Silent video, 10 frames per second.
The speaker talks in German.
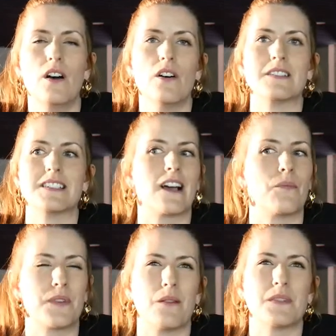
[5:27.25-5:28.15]
Und ich glaube,
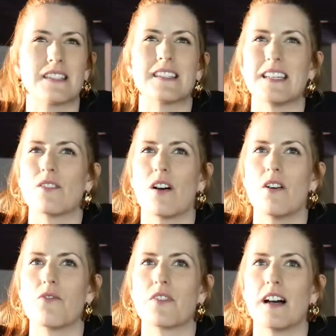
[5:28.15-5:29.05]
da haben die jetzt echt auch
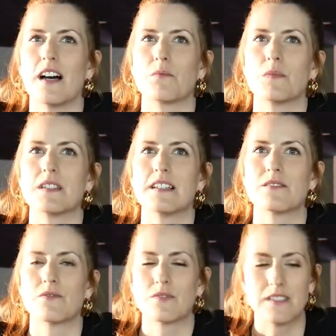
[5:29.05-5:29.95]
aufgeatmet.
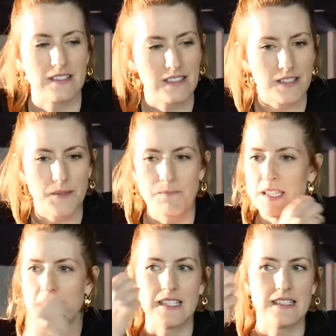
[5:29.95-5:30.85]
Also so diese,
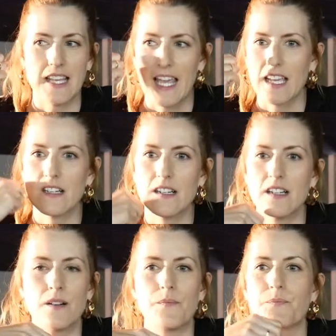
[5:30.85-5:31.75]
diese
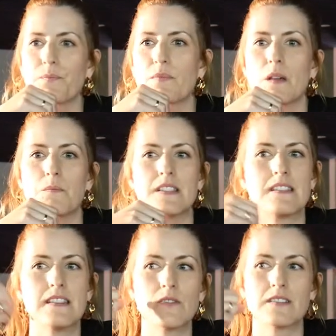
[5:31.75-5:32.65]
enge
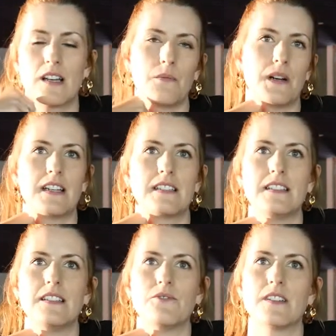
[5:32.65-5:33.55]
Beziehungsarbeit,
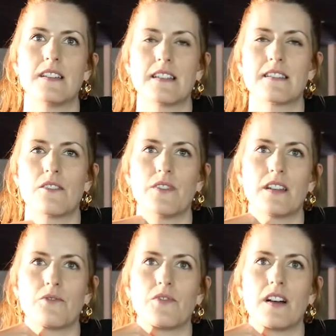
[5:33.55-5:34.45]
die findet jetzt auf
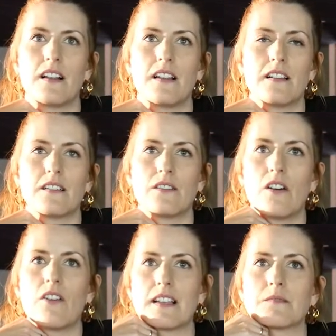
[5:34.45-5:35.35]
jeden Fall äh,
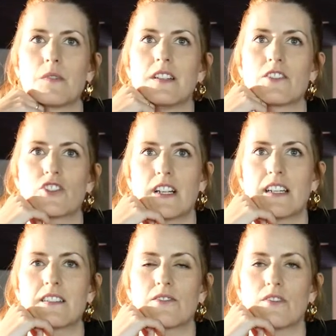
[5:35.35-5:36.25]
auch erstmal wieder
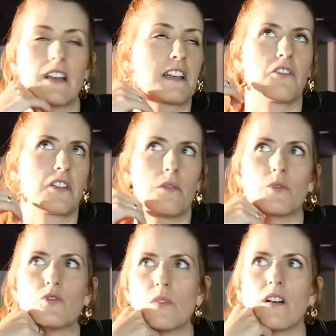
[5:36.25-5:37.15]
statt und hat auch, glaube
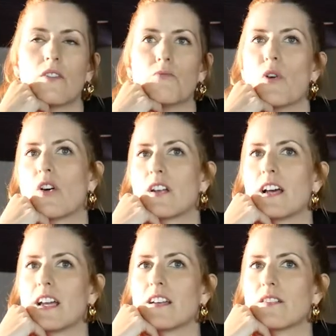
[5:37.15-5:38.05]
ich, über, über
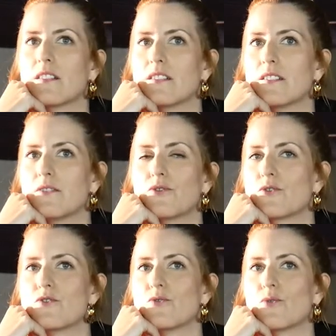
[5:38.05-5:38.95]

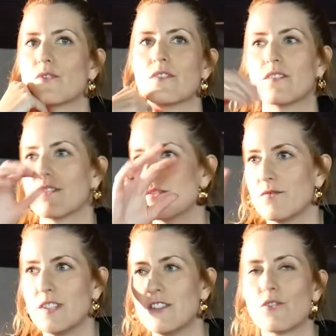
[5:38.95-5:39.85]
Online-Funktionen,
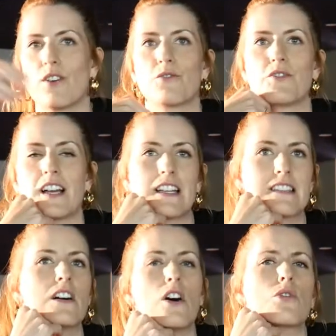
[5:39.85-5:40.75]
äh,
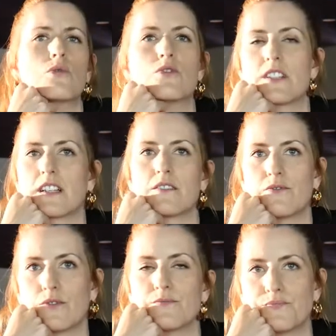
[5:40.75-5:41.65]
Videokonferenz auch gut
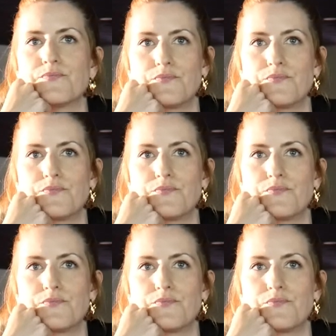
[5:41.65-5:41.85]
stattgefunden.